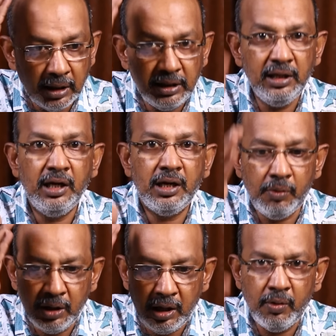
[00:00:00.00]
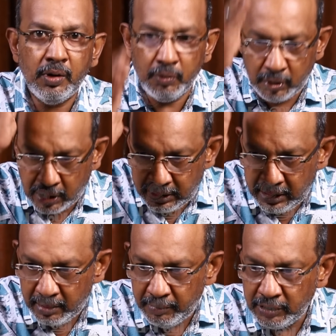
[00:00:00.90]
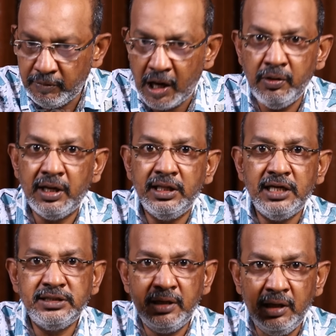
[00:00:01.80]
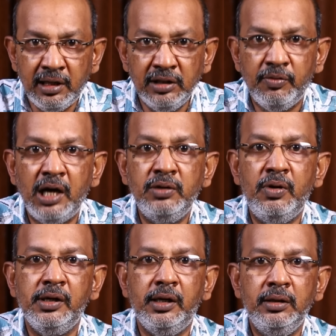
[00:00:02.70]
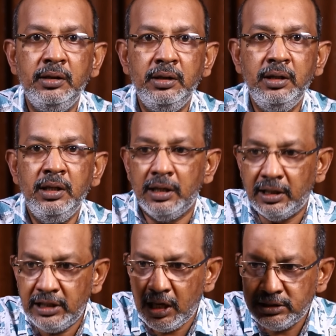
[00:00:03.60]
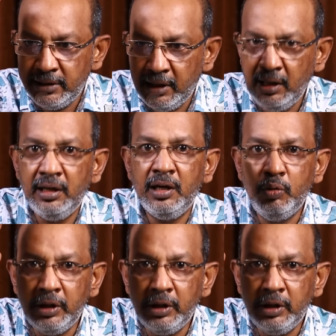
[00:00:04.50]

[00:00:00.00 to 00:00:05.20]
கதை இலாக்கா உட்காருவாங்க ஒரு கதையை வந்து வாங்க கதையாசிரியர்கள்கிட்டேருந்து வாங்குவாங்க கதையாசிரியர்கள்ன்ற